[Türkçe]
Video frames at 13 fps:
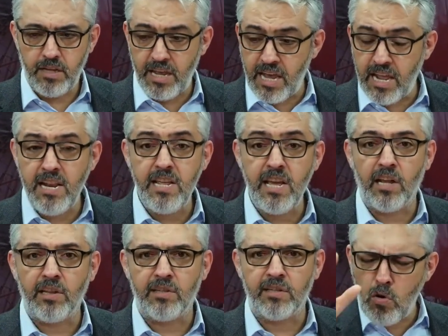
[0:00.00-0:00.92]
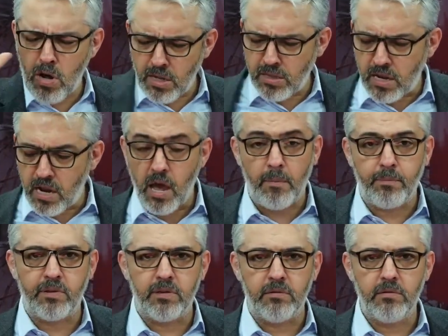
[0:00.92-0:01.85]
Elin yandı. O anda ne
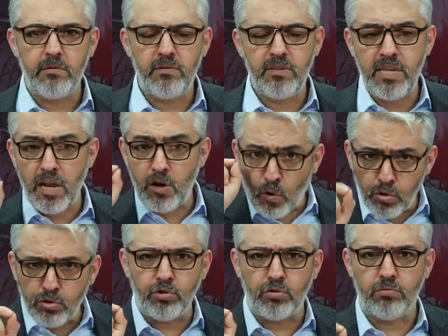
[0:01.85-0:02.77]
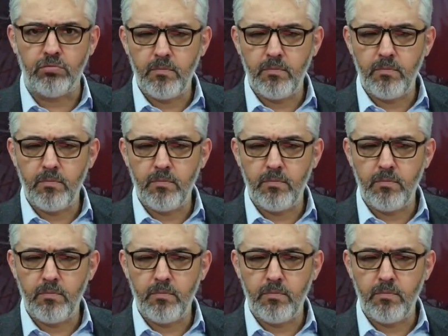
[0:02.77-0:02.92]
yaptın? Sen osun